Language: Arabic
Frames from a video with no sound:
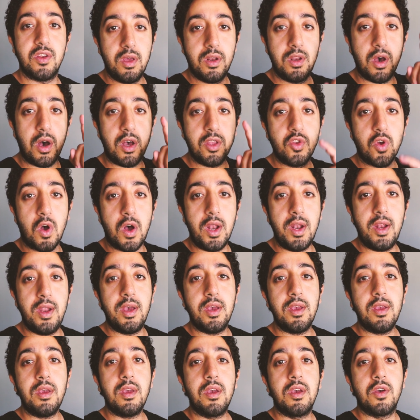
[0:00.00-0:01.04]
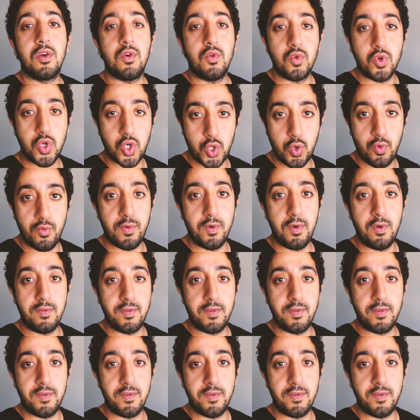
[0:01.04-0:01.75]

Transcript: اضغطوا على اللينك وشوفوا